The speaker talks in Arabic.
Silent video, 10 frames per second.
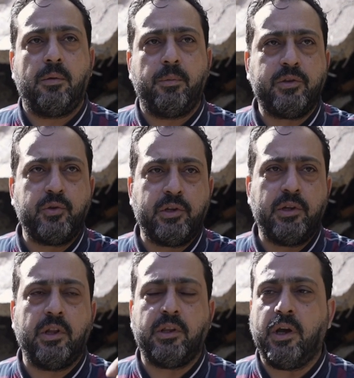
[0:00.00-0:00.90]
بس
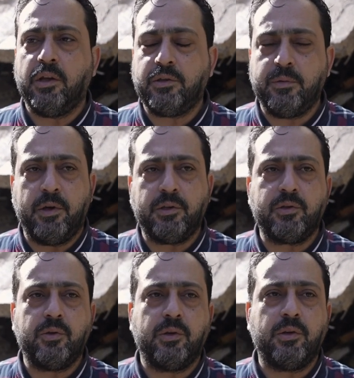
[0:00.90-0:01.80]
وصلت لتحت سمعت
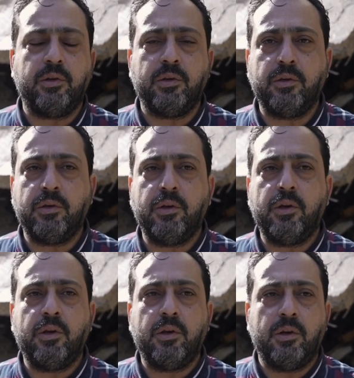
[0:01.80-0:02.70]
الصوت
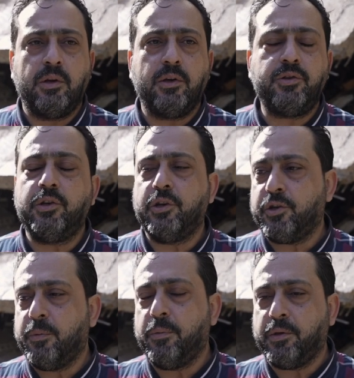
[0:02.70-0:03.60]
جينا
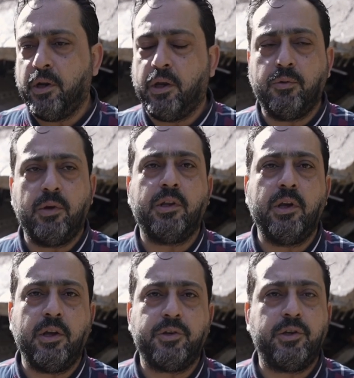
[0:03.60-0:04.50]
الشباب طلعنا اولادي
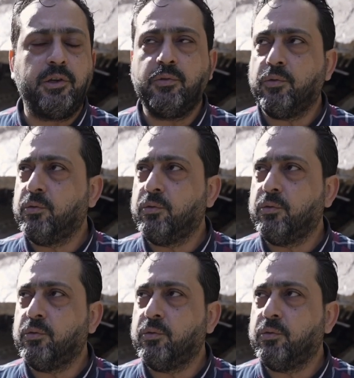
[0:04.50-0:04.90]
عايشين